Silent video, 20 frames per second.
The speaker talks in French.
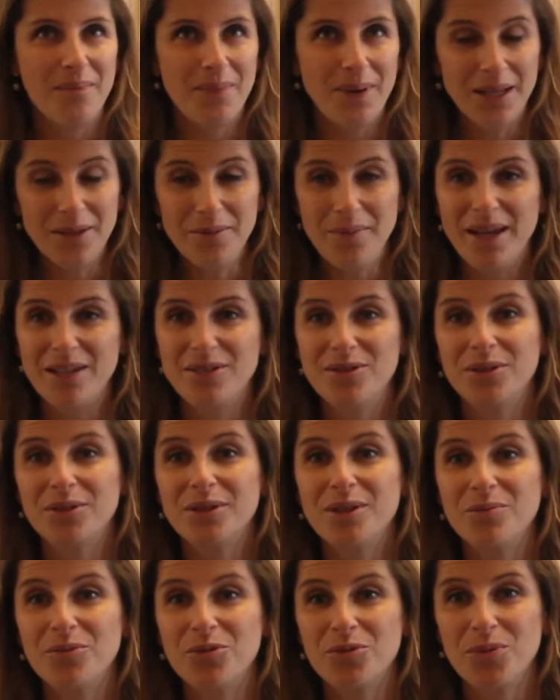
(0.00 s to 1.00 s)
plein de
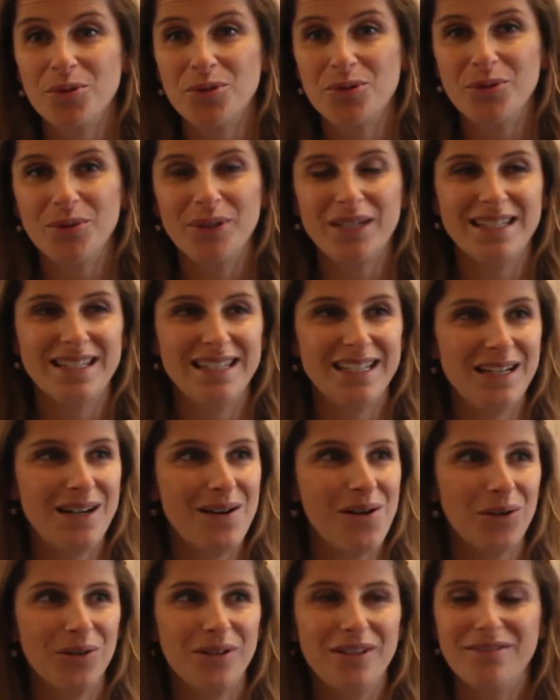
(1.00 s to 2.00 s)
personnes qui m'ont sponsorisé
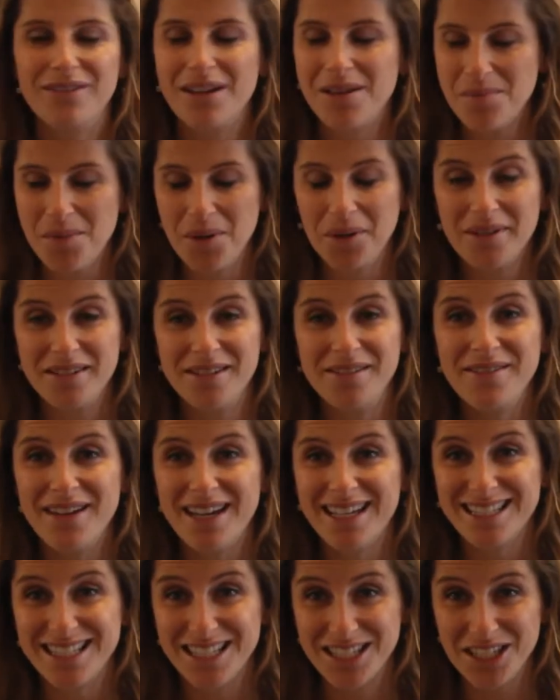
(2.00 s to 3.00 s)
lors d'événements
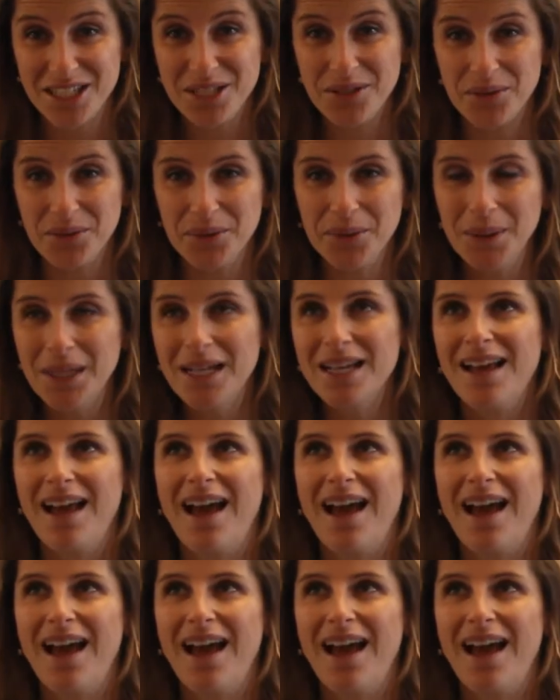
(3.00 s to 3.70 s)
divers et géniaux,